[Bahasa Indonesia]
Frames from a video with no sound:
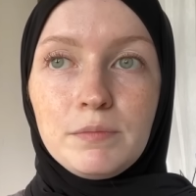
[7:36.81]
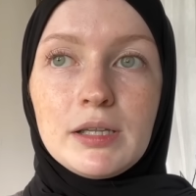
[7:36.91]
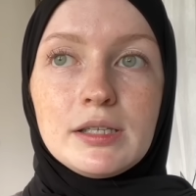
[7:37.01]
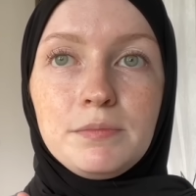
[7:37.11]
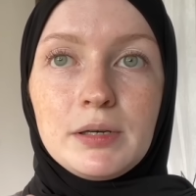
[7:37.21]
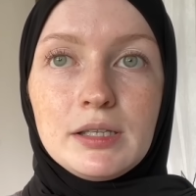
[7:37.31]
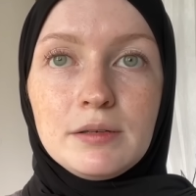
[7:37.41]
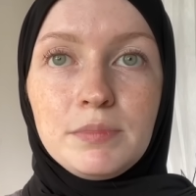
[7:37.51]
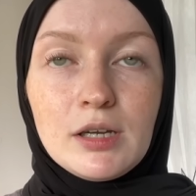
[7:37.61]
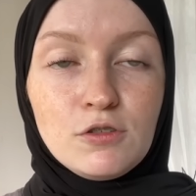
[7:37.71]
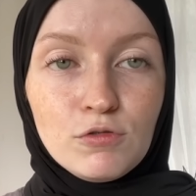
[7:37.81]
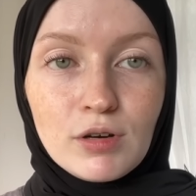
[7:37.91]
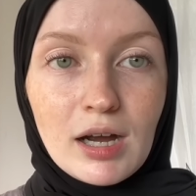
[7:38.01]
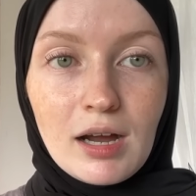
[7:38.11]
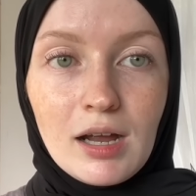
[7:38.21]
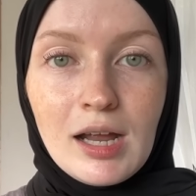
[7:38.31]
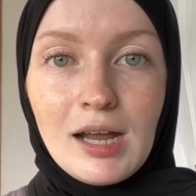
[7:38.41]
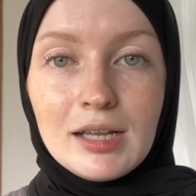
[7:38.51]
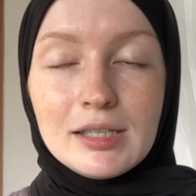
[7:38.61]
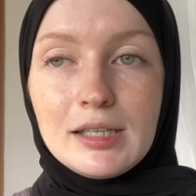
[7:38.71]
prinsip-prinsipnya juga
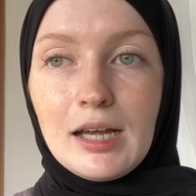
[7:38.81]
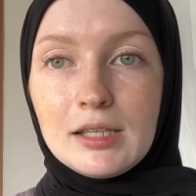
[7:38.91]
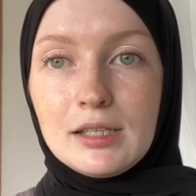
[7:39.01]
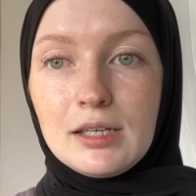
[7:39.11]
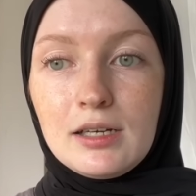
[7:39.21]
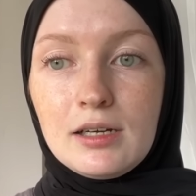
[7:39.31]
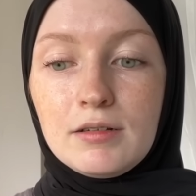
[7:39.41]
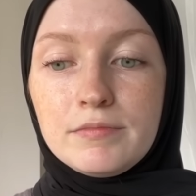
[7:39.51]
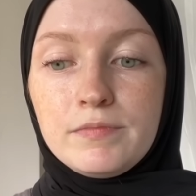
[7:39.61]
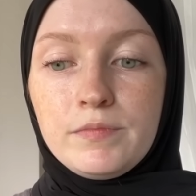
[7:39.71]
dan um,